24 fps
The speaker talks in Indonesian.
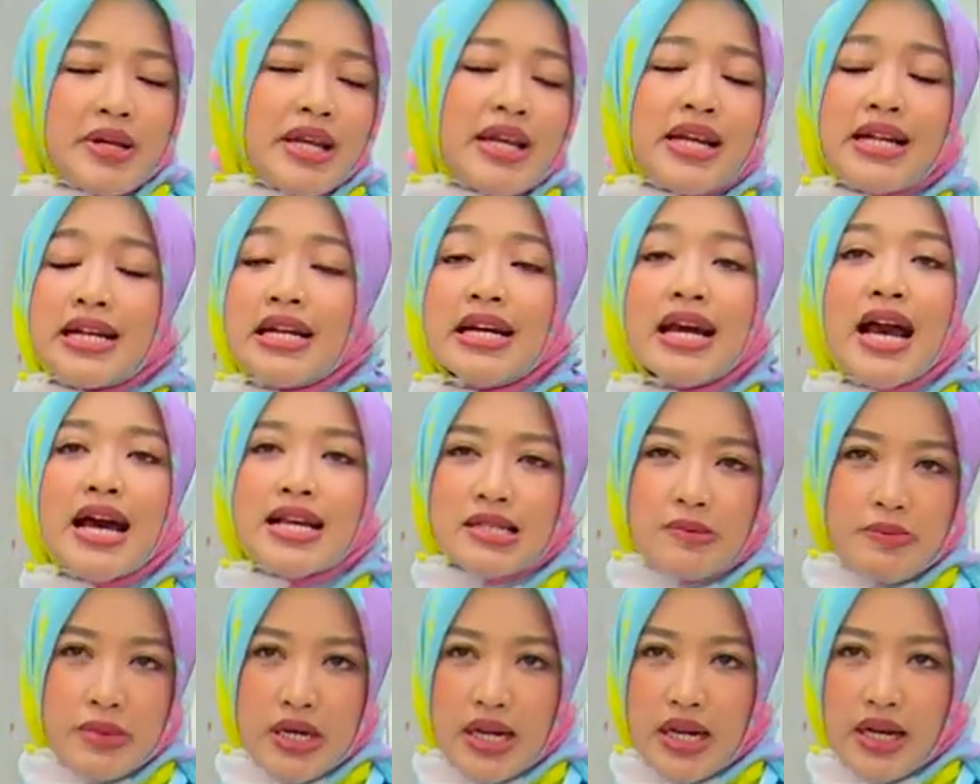speaking enggak
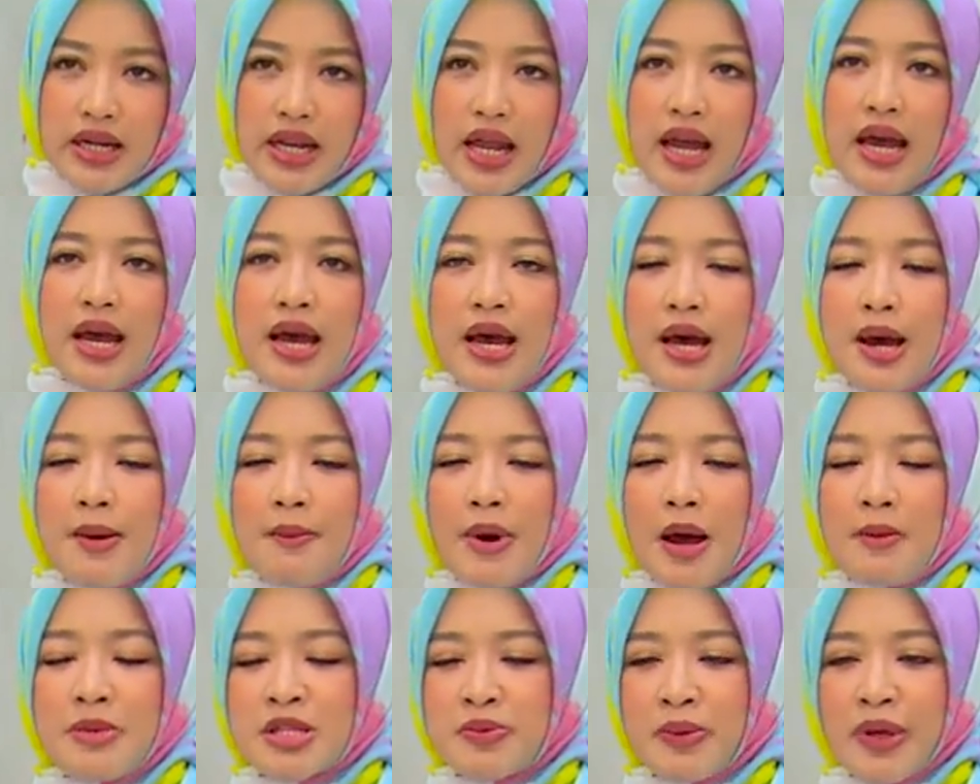sebenarnya
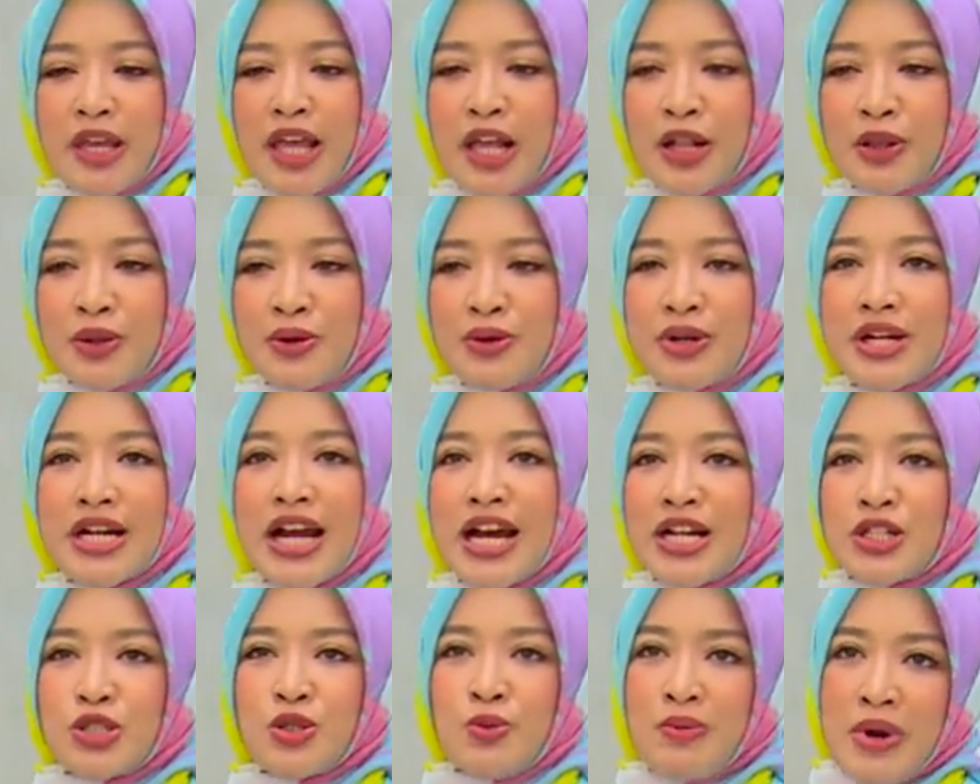public speaking tuh
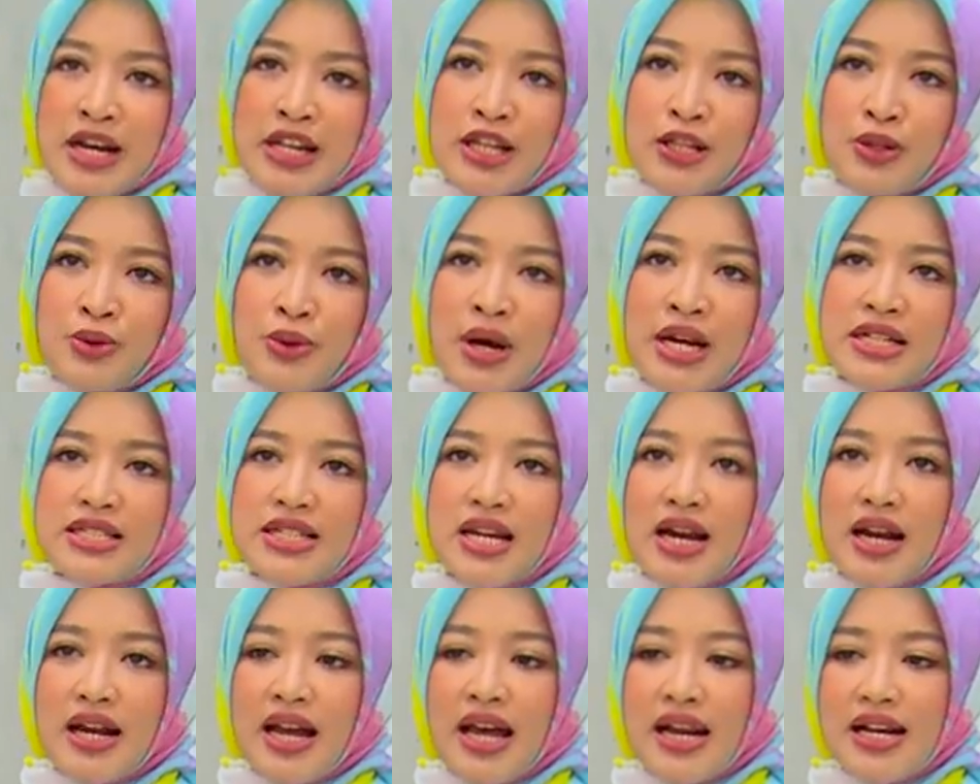nggak cuma itu
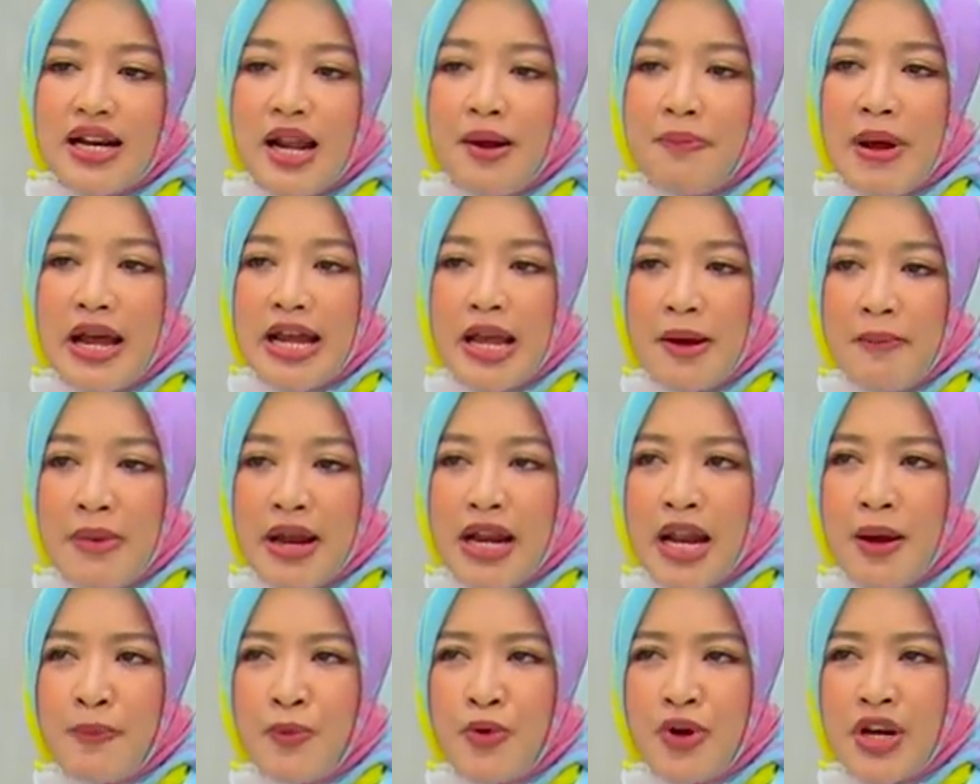aja karena
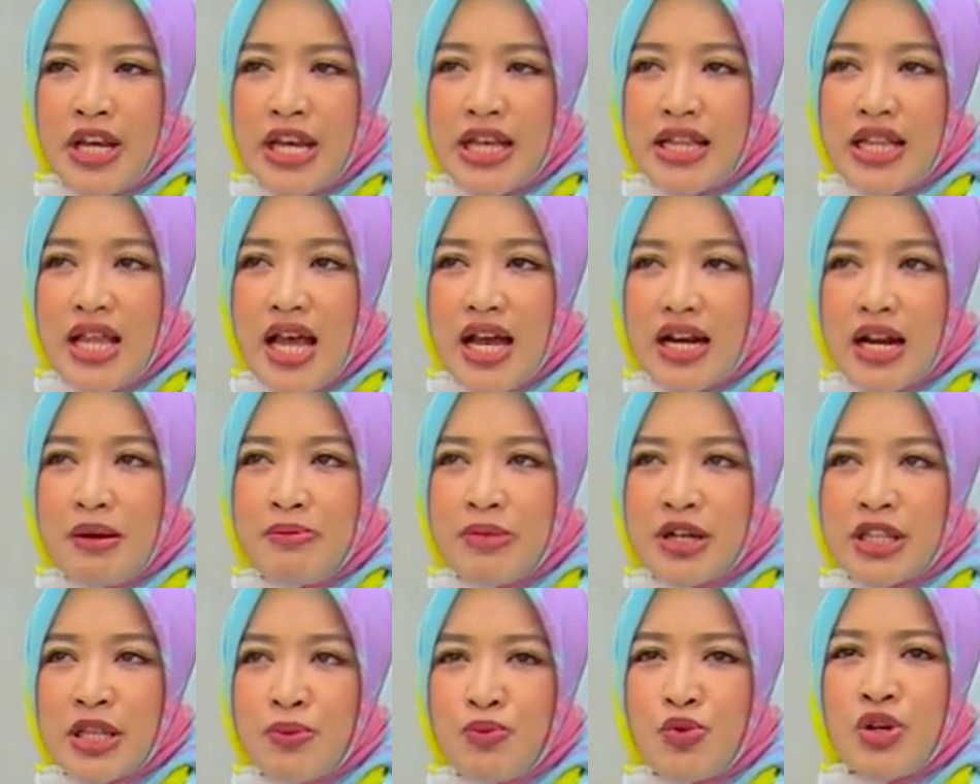bagaimanapun kita
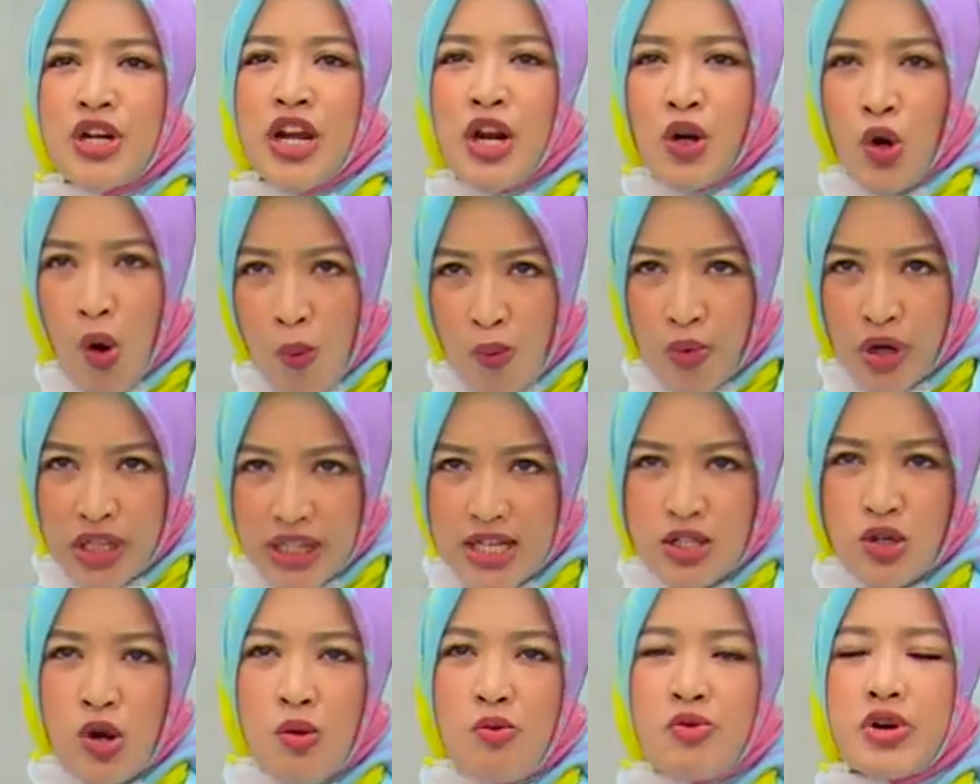akan bertemu dengan
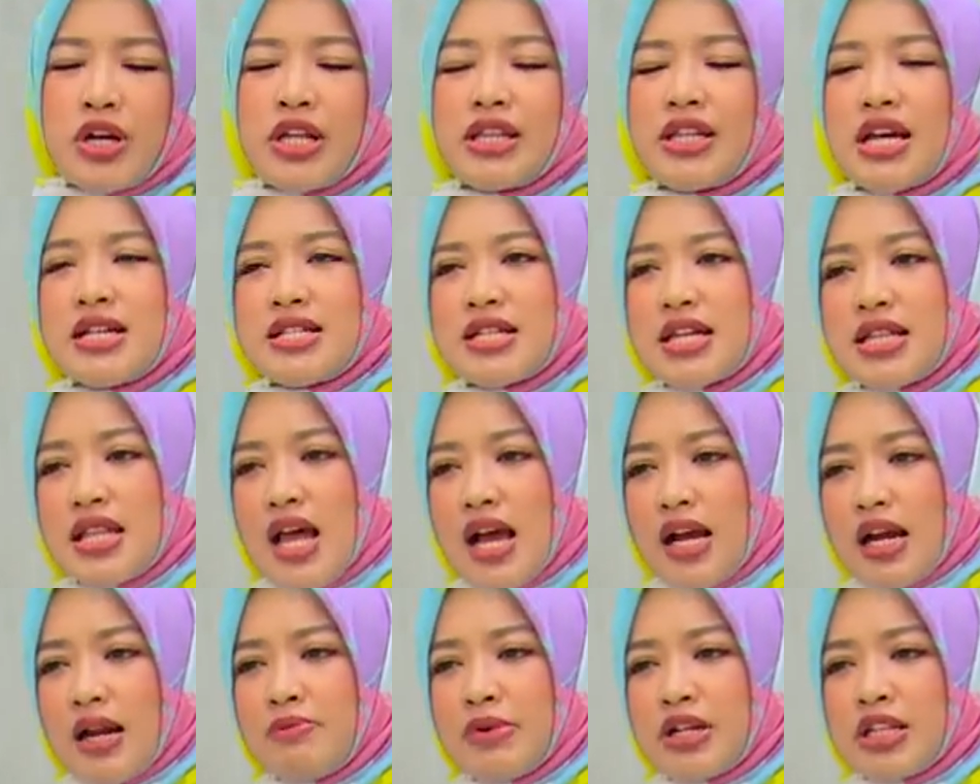komunitas-komunitas
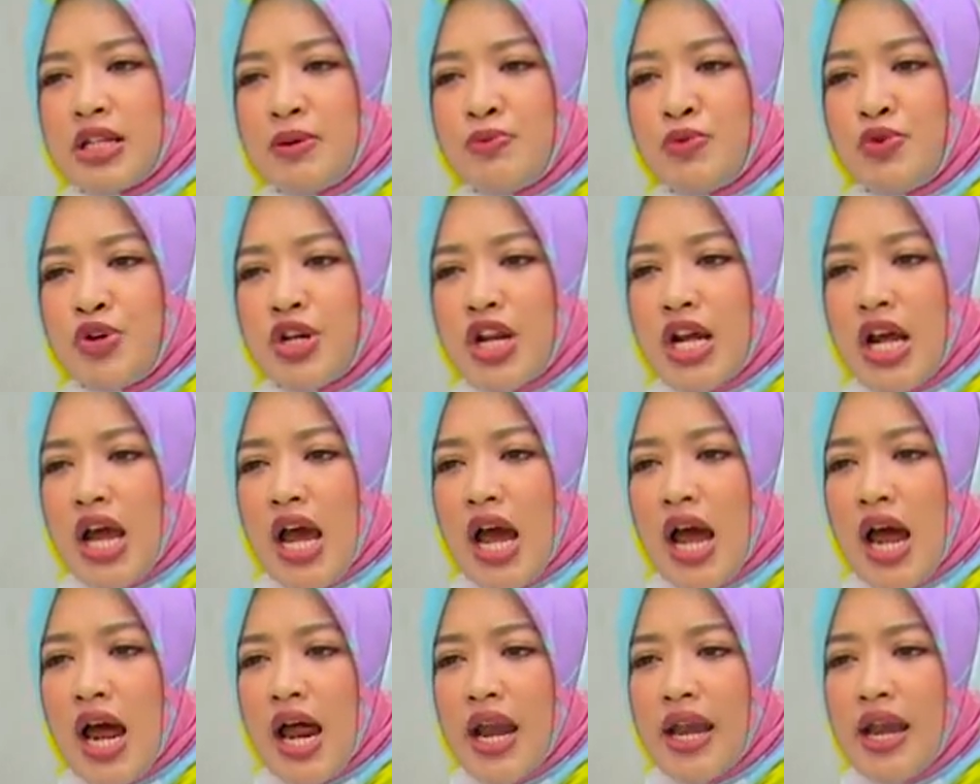kita akan bertemu
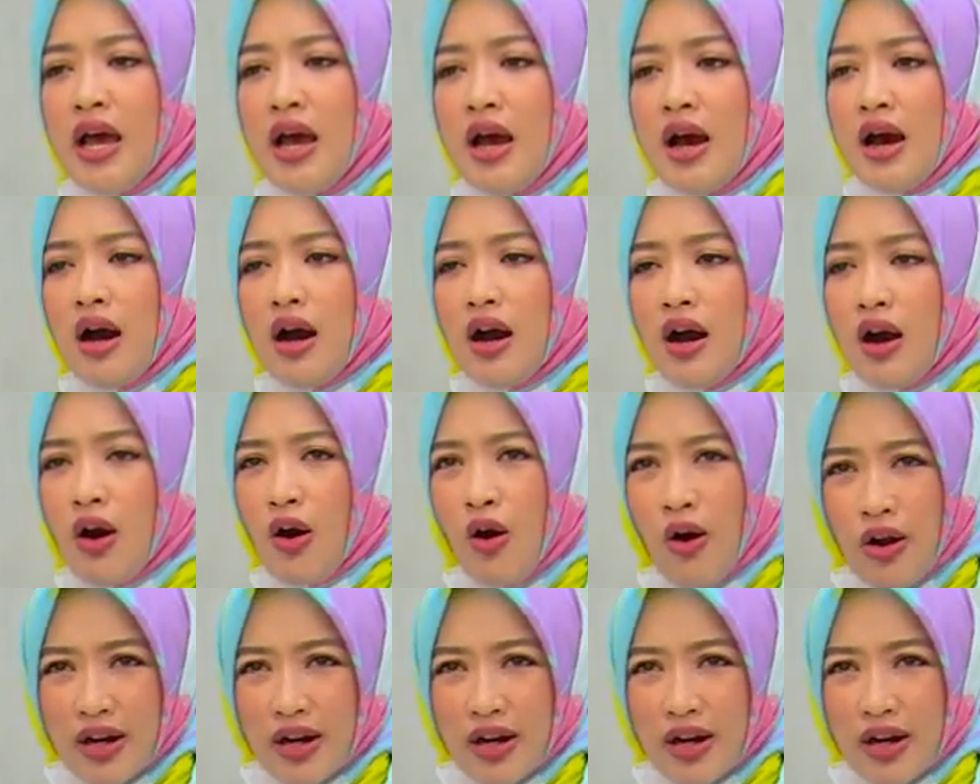dengan uh,